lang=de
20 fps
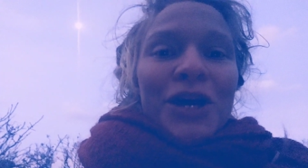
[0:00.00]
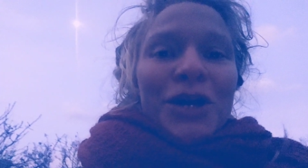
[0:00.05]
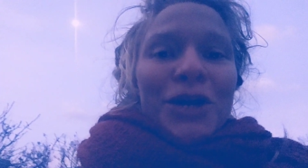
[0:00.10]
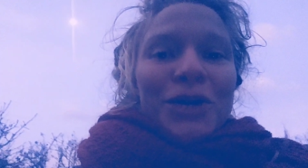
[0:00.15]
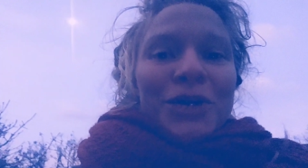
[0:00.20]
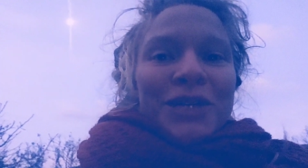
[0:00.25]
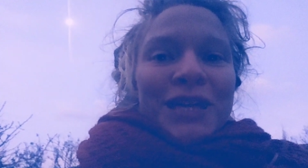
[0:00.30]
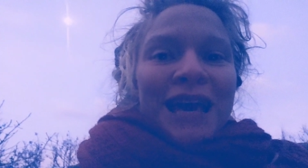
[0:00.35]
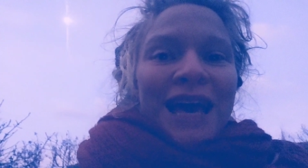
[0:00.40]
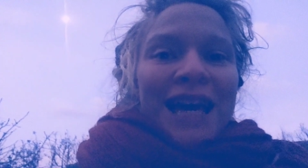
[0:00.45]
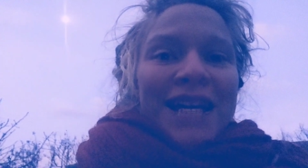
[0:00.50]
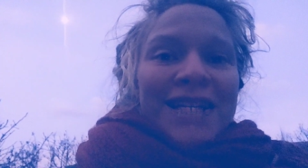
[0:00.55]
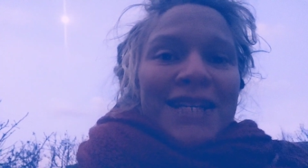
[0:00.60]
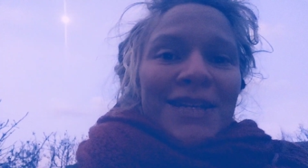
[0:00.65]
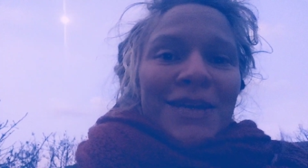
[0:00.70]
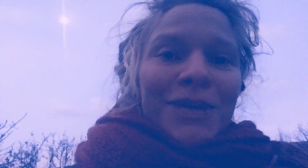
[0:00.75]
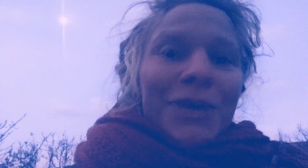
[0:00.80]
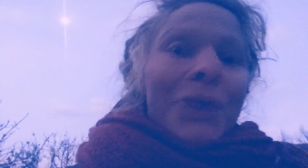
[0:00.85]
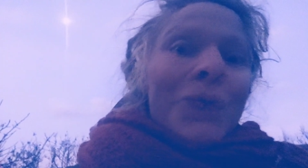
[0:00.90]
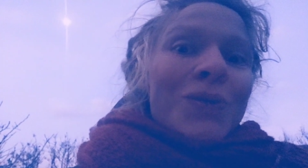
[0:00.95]
und die
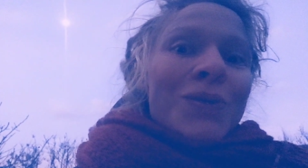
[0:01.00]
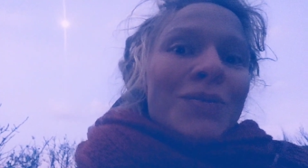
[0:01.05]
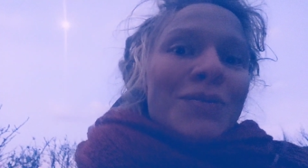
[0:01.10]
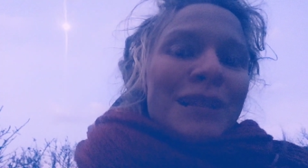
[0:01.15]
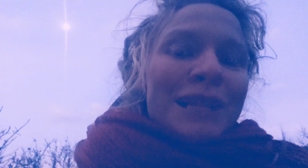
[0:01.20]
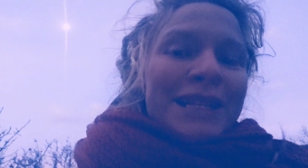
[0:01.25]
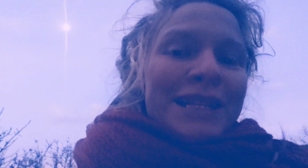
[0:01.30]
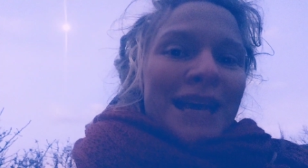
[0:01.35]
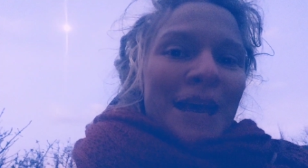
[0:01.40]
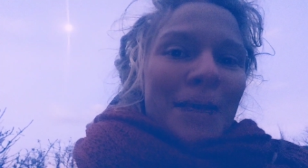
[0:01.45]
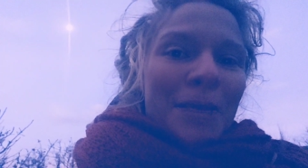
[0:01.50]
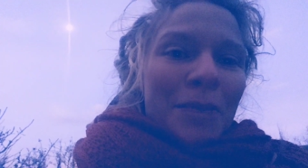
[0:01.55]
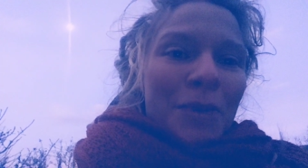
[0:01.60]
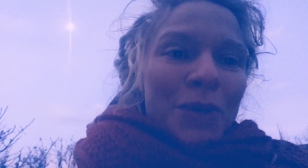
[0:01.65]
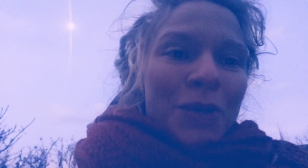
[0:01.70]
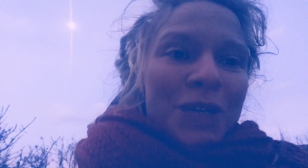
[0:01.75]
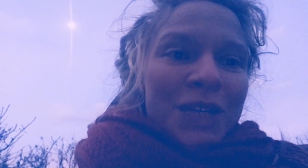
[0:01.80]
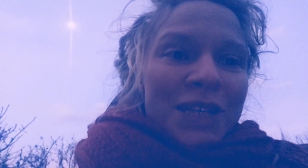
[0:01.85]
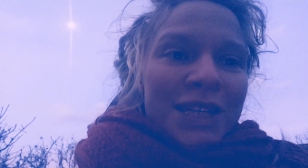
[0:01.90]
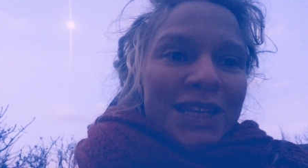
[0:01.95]
heißt Rosenblätter im
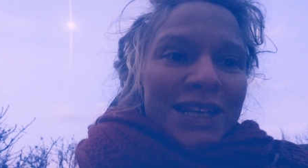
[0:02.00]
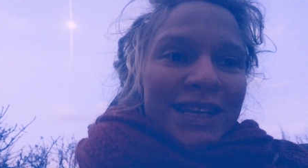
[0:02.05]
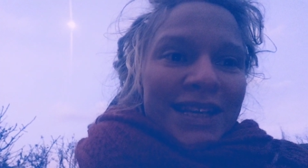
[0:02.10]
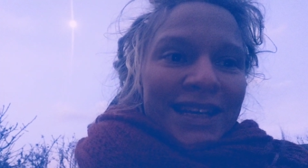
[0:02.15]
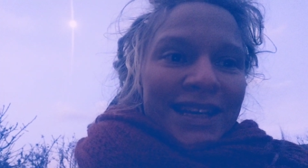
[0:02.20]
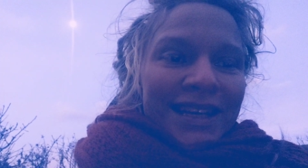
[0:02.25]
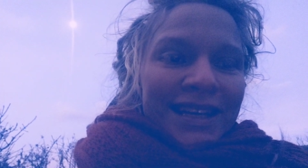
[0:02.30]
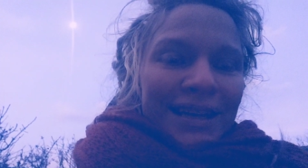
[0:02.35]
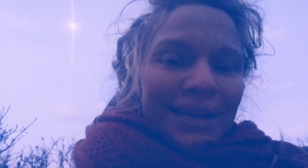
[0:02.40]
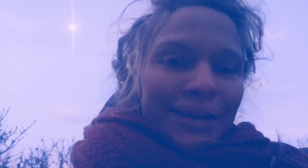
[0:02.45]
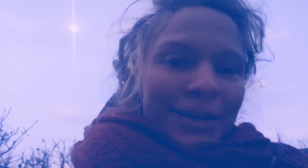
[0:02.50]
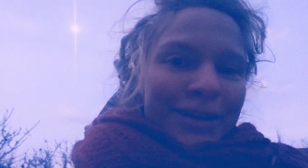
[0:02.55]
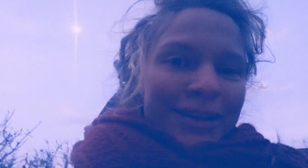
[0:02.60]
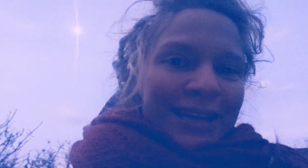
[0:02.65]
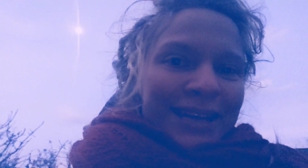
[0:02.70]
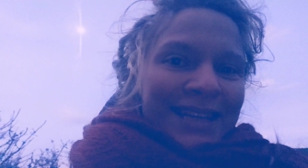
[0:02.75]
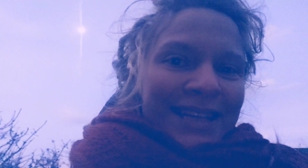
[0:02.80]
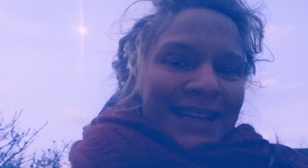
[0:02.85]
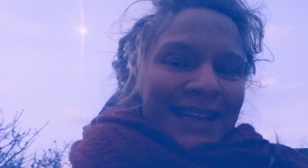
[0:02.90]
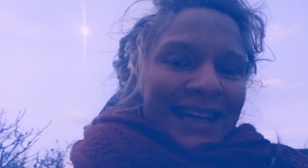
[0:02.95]
Mund. Der
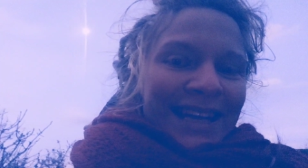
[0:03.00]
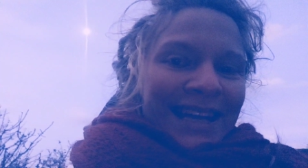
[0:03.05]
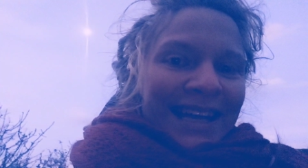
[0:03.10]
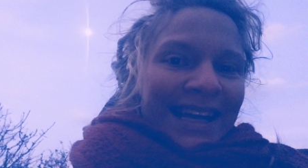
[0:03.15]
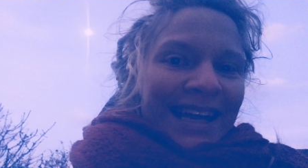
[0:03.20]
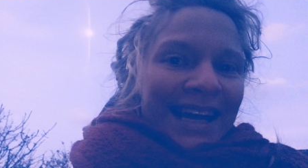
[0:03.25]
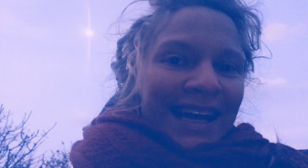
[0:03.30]
Podcast generell